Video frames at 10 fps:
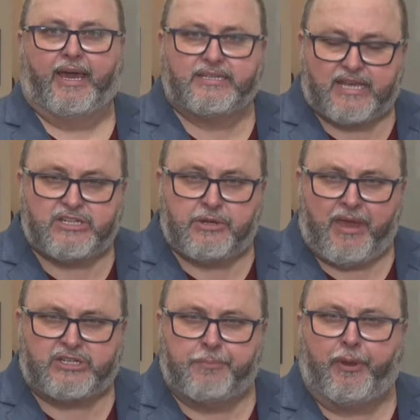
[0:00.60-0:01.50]

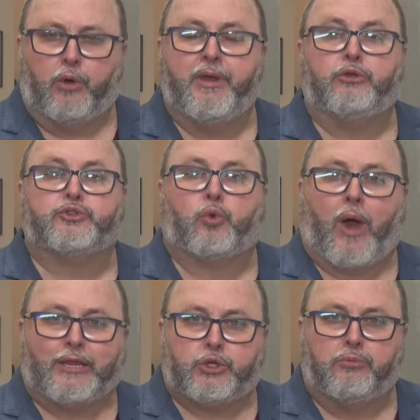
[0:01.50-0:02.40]
Recentemente, pelo menos
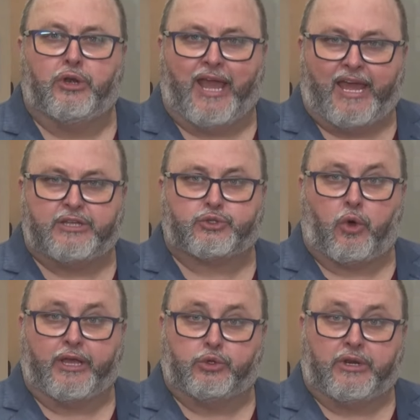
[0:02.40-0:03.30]
quatro mulheres
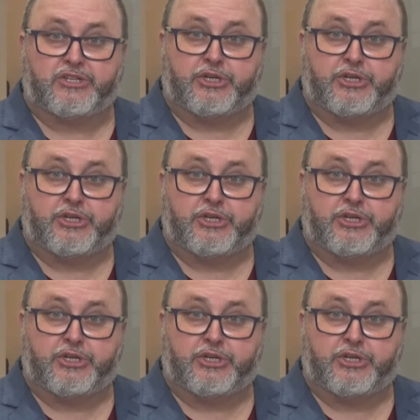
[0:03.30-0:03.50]
corredoras